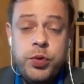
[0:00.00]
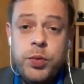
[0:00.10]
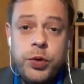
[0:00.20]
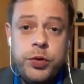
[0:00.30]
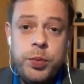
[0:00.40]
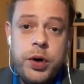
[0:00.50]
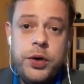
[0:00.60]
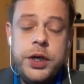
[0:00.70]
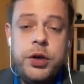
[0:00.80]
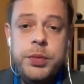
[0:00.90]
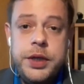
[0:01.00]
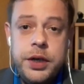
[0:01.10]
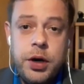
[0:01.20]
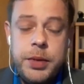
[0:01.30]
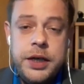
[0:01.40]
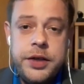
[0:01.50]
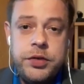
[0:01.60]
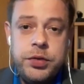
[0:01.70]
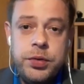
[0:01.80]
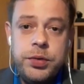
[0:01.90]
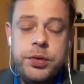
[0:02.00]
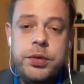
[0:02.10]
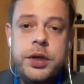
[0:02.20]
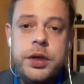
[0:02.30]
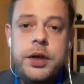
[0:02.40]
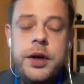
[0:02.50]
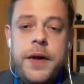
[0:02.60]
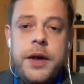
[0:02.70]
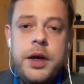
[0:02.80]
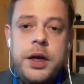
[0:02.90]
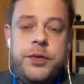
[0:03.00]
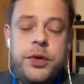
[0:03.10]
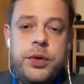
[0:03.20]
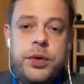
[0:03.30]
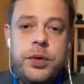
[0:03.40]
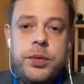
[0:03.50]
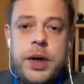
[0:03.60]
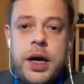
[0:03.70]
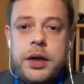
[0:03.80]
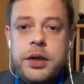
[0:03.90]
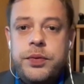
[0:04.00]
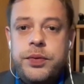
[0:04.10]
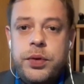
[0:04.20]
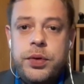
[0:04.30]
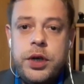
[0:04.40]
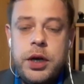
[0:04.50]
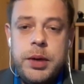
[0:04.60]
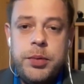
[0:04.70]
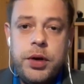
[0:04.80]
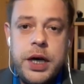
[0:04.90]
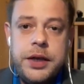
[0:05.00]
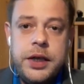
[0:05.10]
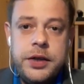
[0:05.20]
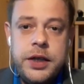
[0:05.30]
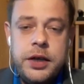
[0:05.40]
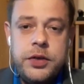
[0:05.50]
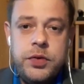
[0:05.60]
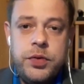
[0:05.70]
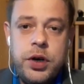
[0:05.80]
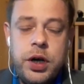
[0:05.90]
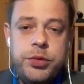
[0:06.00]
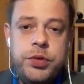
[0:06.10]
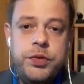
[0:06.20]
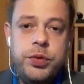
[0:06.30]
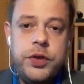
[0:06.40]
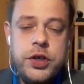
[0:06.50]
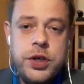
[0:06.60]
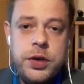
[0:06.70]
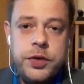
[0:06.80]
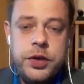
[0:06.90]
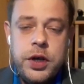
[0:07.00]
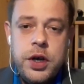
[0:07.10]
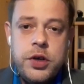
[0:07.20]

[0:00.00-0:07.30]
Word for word: Tout le monde se prend des comités de normalisation. Donc euh, il faut voilà, il faut quand même regarder les textes, il faut quand même suivre toutes ces choses.